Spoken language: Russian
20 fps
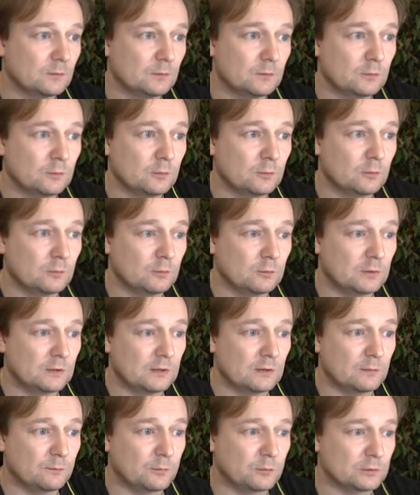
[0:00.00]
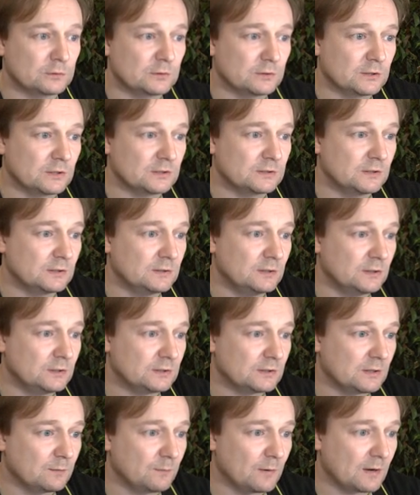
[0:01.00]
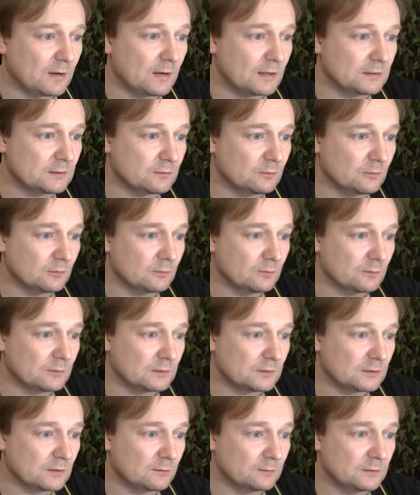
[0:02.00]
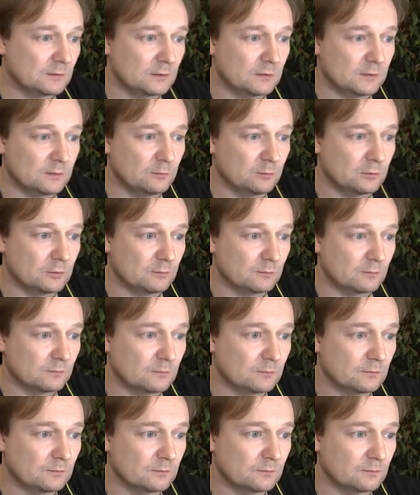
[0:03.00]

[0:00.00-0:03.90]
ну, я просто сейчас технически показываю. Мы на самом деле не будем